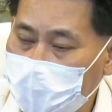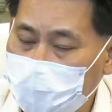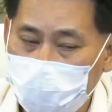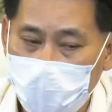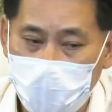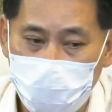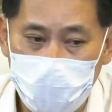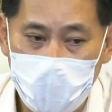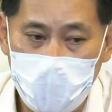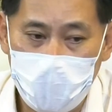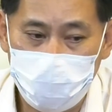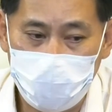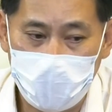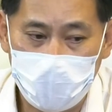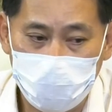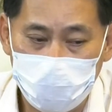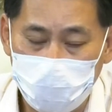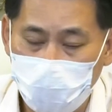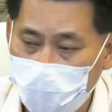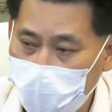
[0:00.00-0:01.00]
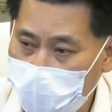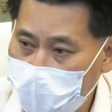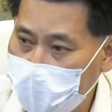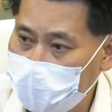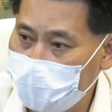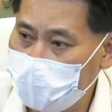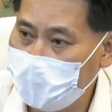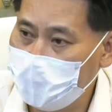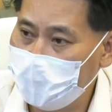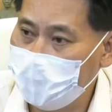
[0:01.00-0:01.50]
เพื่อไม่ให้เป็นต้นเห
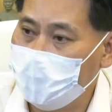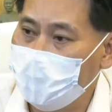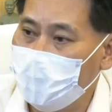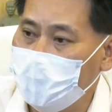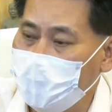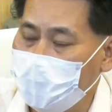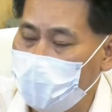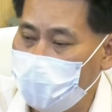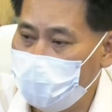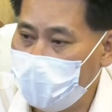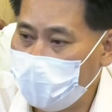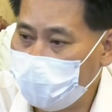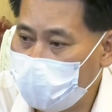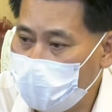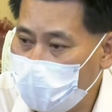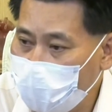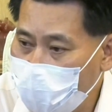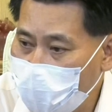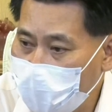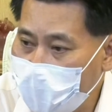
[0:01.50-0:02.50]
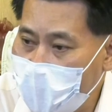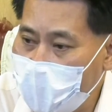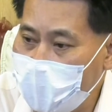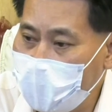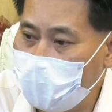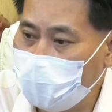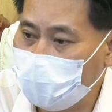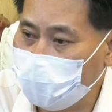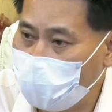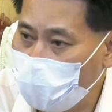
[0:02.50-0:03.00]
ตุ เรานึกถึงลูกหลาน
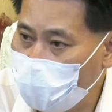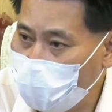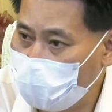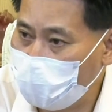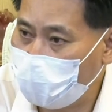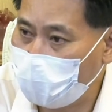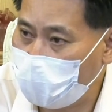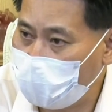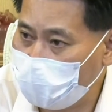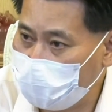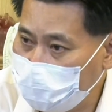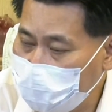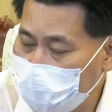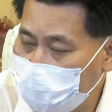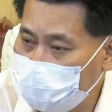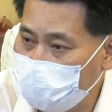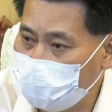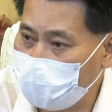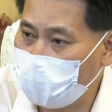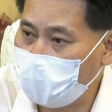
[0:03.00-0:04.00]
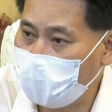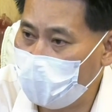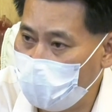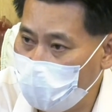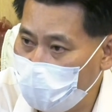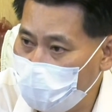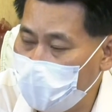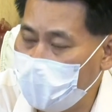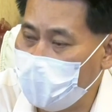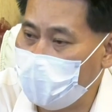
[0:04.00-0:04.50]
เราถูกคนยี่สิบคน
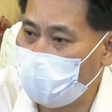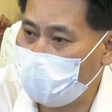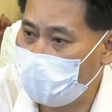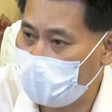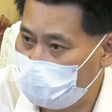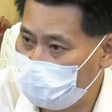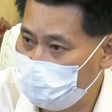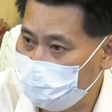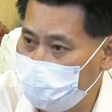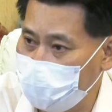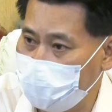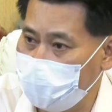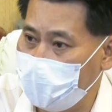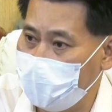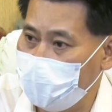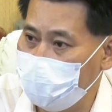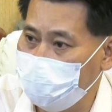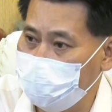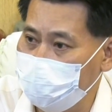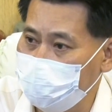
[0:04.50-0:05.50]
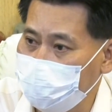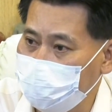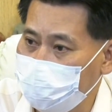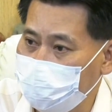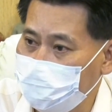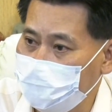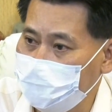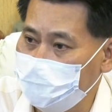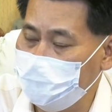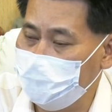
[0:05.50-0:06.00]
ลุมหนึ่งคนเรารู้สึกยังไง
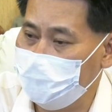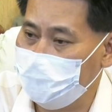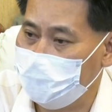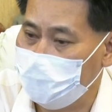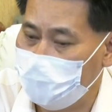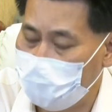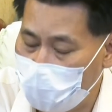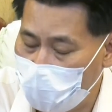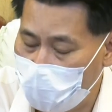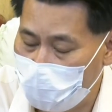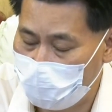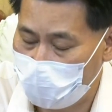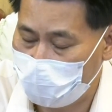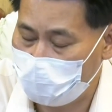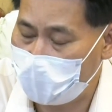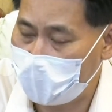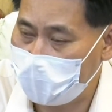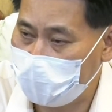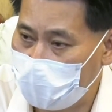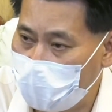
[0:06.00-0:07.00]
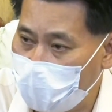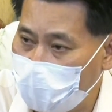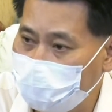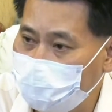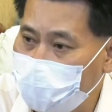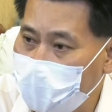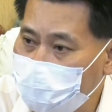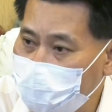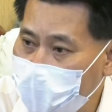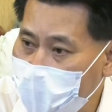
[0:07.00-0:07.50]
ล้มลงไปนอนฟ้า